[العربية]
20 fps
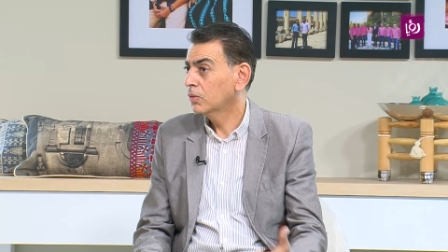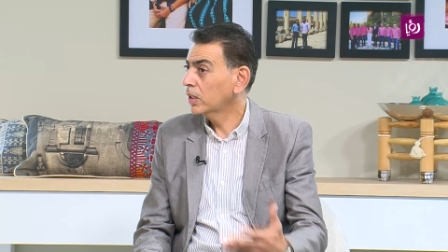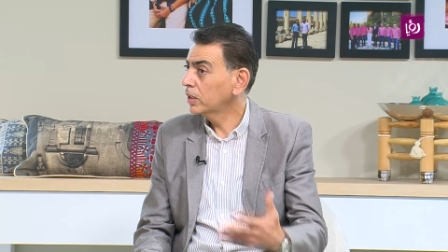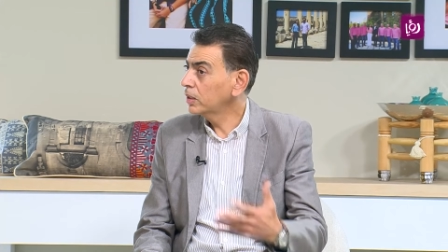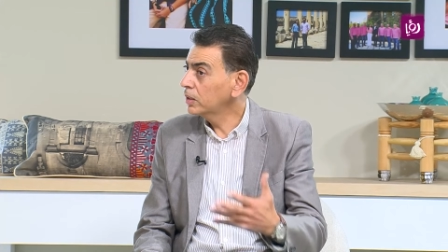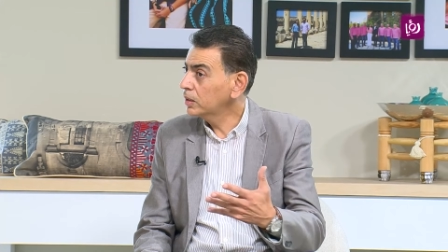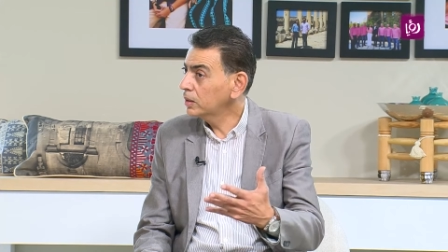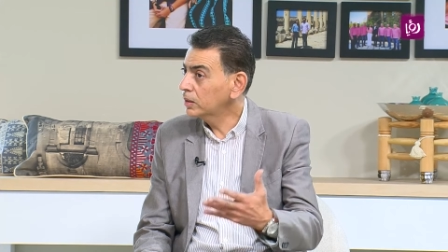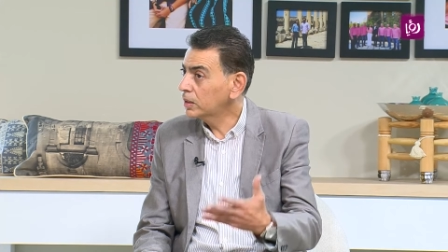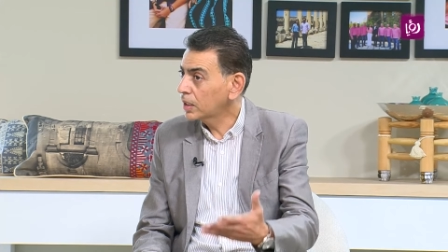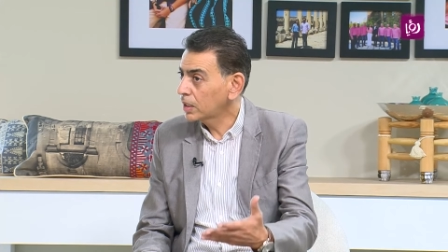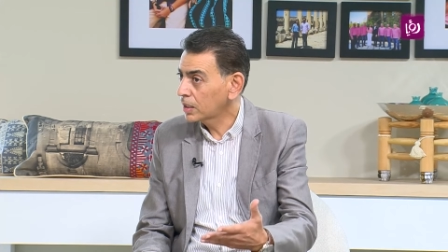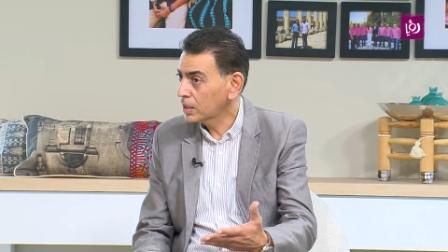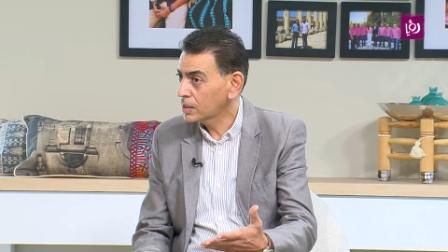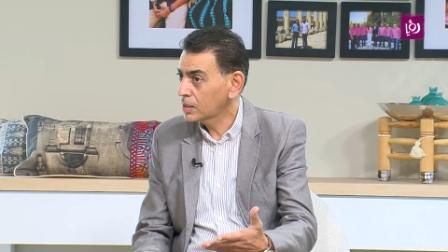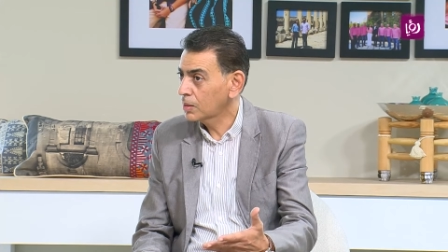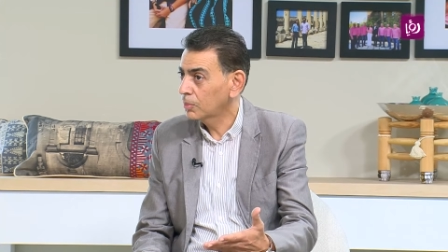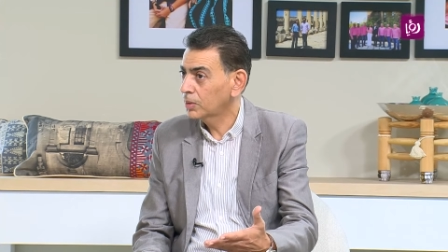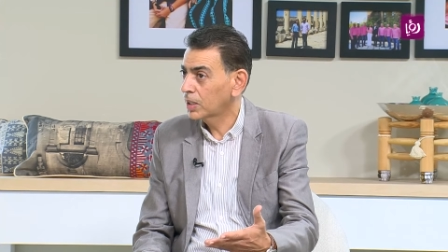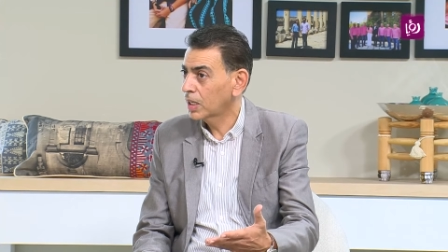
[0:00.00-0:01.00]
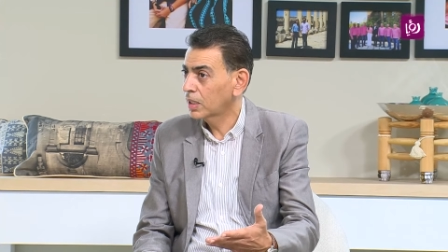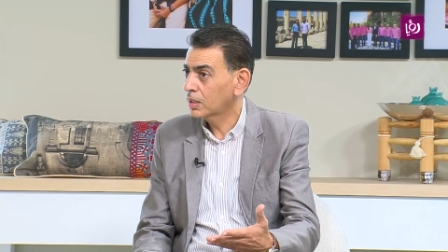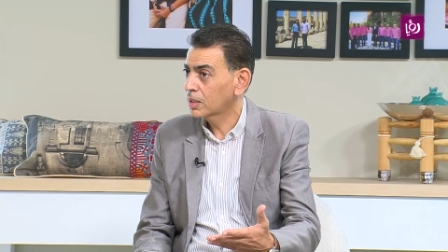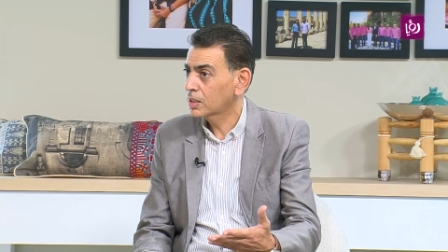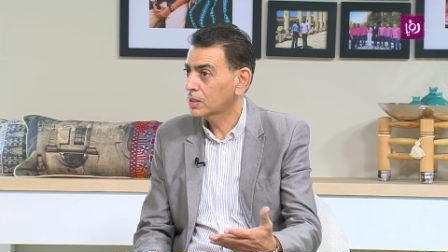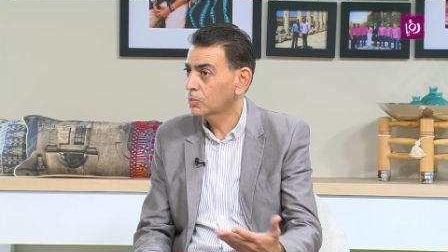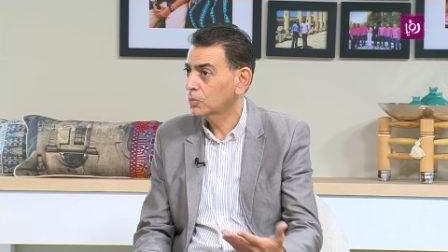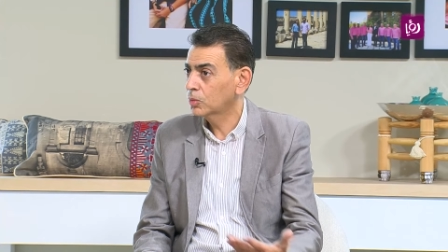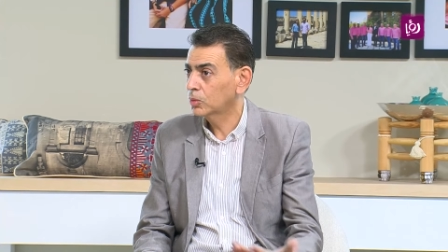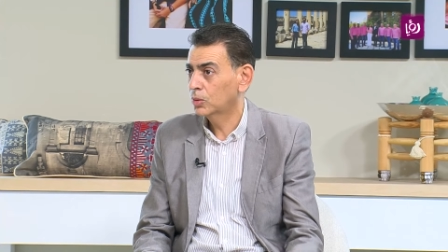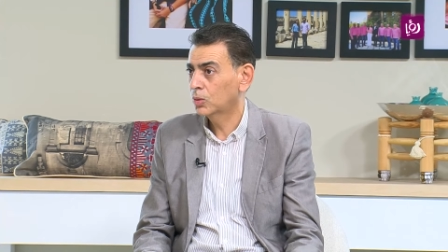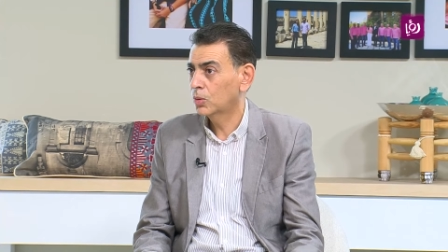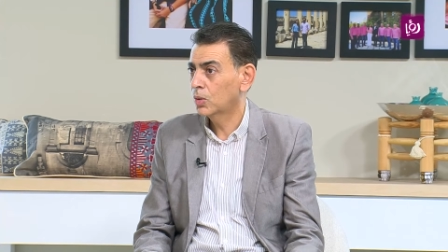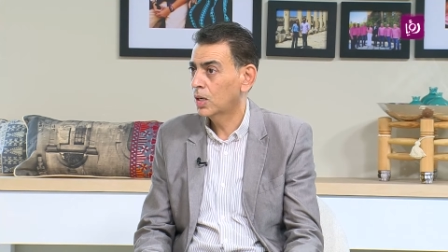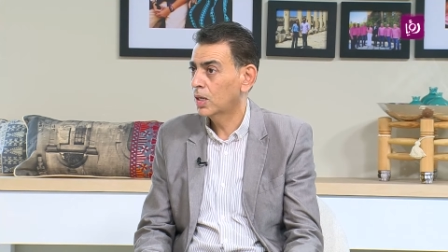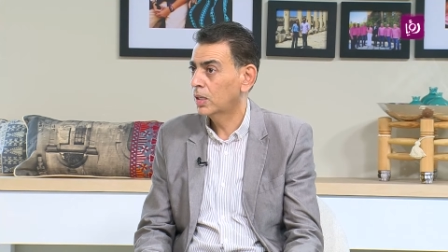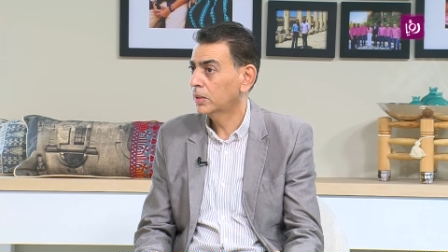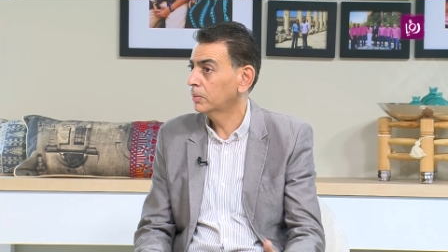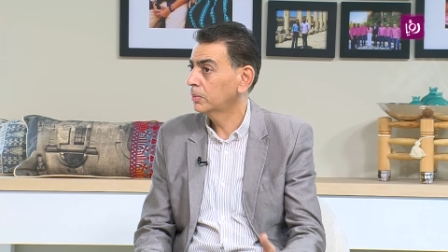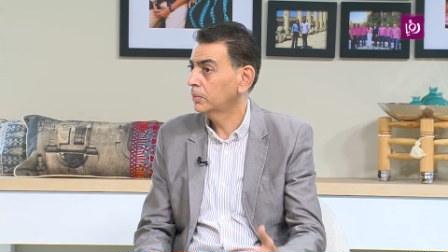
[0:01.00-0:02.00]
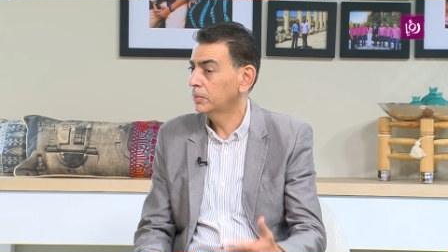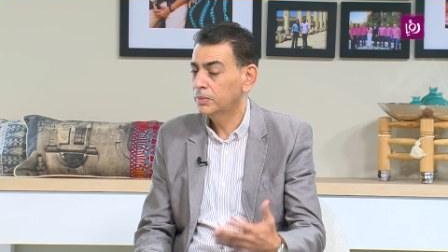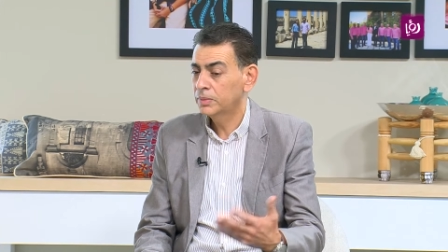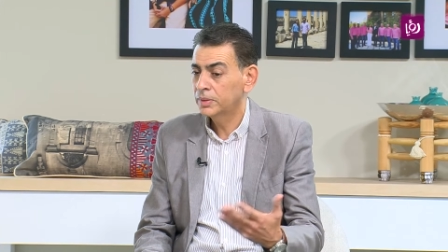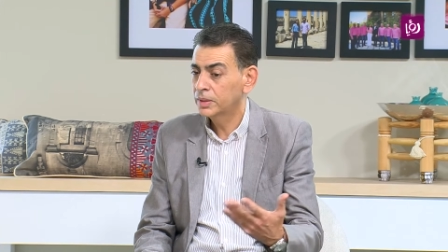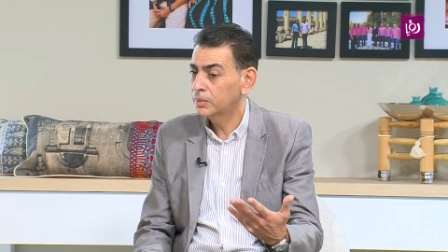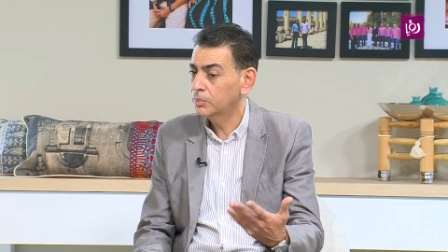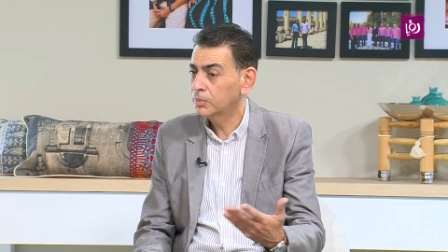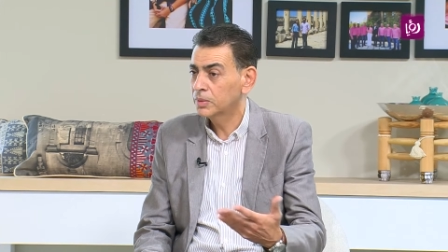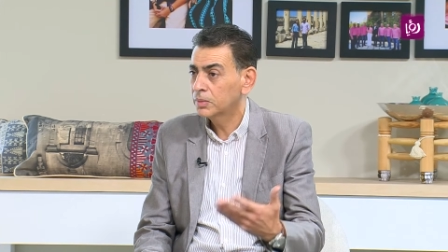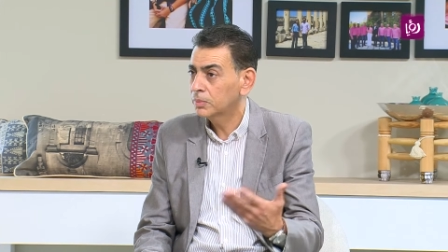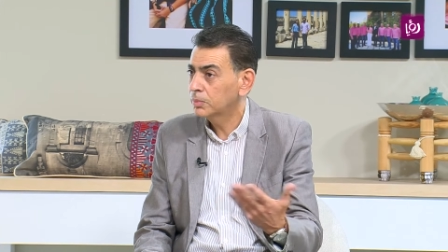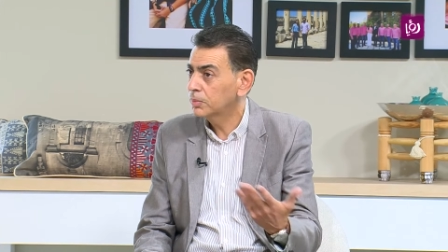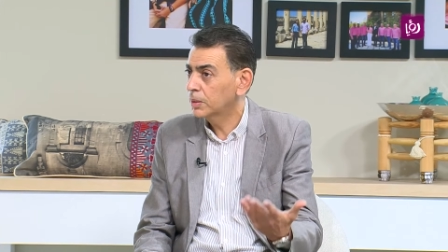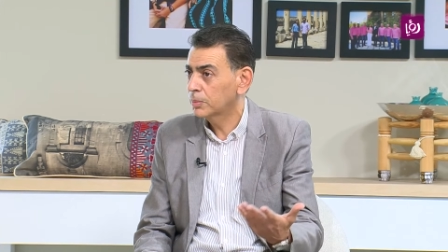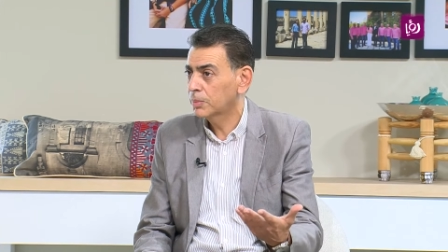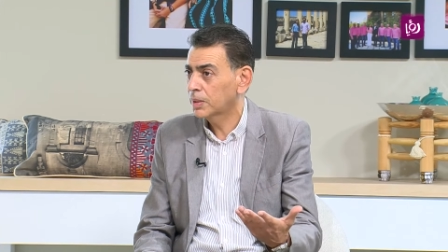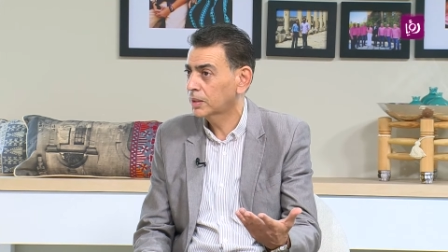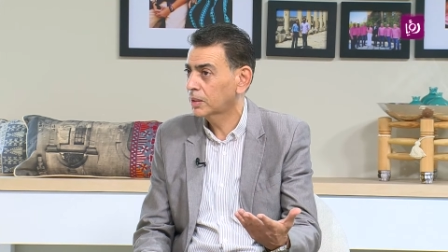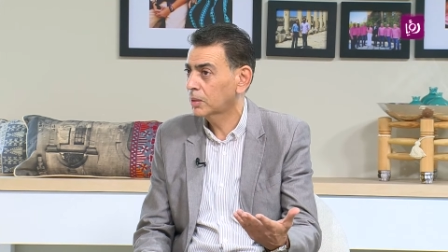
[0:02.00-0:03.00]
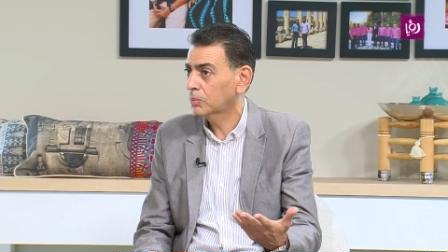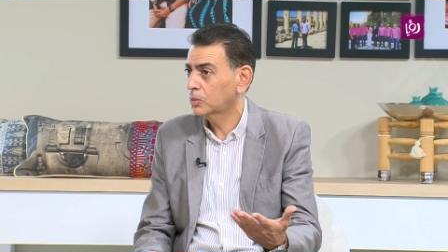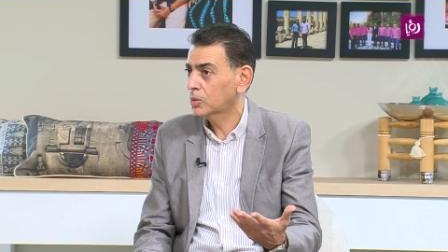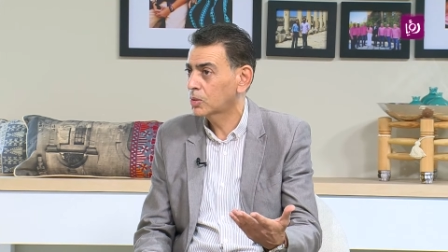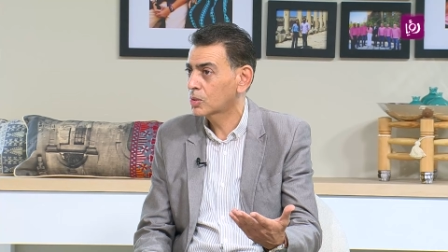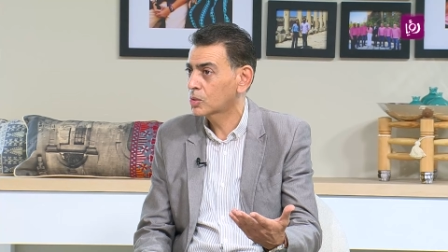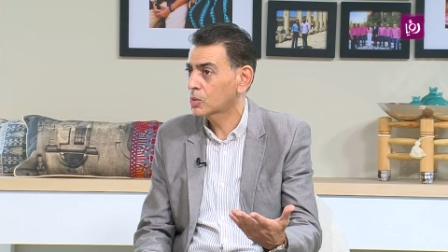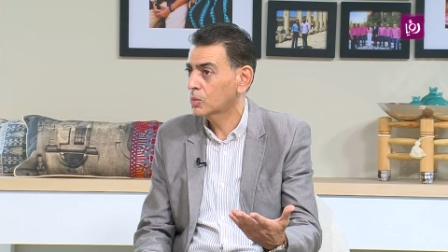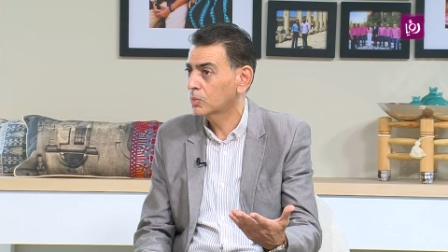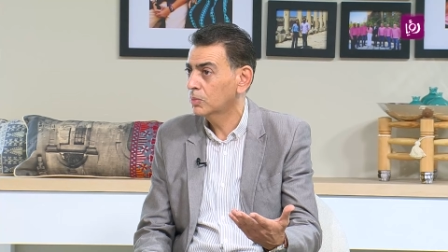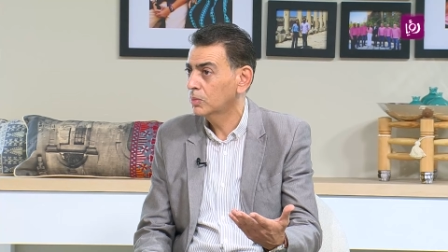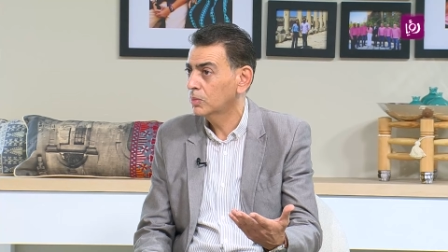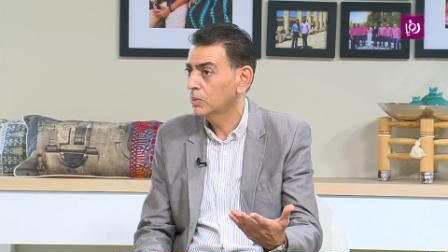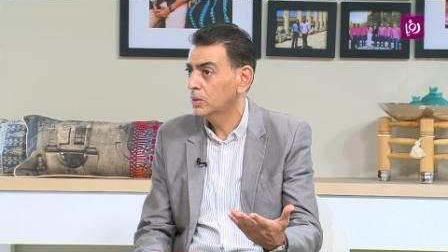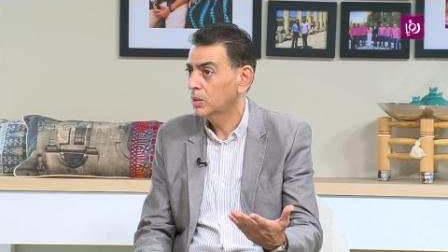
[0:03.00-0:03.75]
قال لي انت رسمت هاي الرسم قلت له آه، من, من متى بترسم